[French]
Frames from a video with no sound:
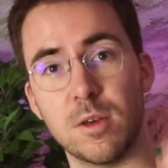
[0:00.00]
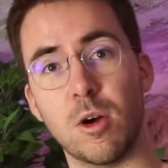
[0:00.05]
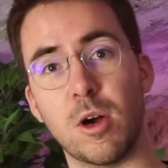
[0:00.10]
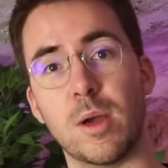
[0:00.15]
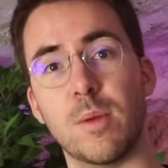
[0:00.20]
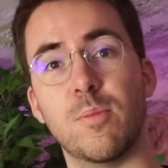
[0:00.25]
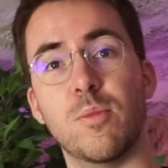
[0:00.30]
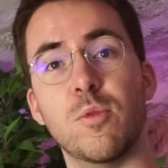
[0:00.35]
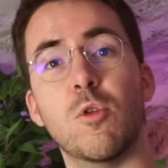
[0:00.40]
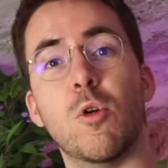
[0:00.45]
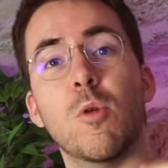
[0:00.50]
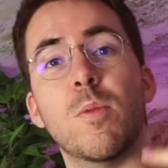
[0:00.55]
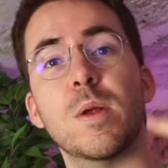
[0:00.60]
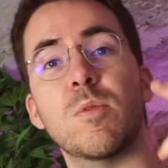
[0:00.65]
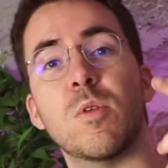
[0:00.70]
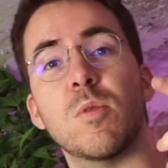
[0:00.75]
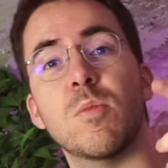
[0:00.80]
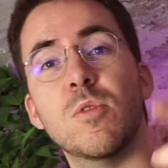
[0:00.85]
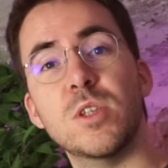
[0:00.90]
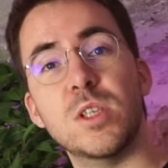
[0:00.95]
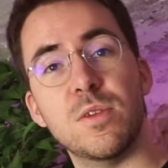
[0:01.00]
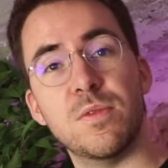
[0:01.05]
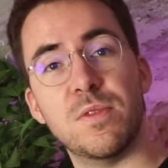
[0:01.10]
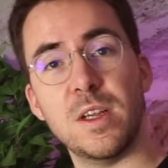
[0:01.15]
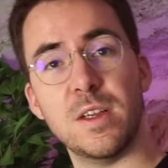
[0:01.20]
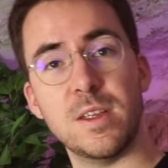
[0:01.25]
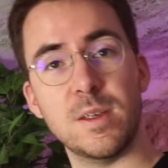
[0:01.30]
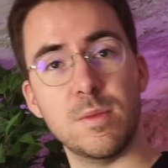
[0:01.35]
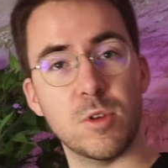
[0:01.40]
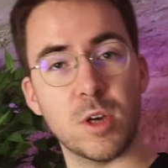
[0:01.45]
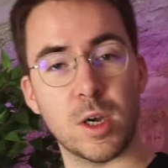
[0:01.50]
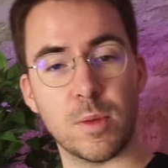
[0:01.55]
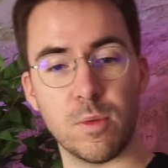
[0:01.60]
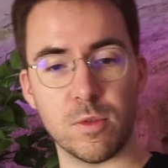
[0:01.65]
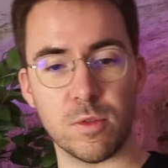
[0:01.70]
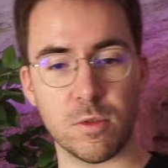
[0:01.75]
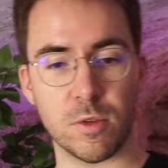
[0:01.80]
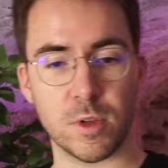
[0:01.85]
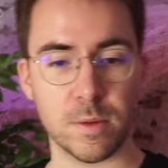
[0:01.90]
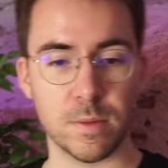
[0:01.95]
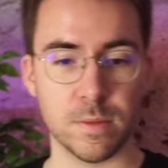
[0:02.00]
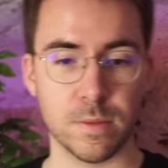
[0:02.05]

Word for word: aurait pu complètement modifier le type de réponse qu'on a.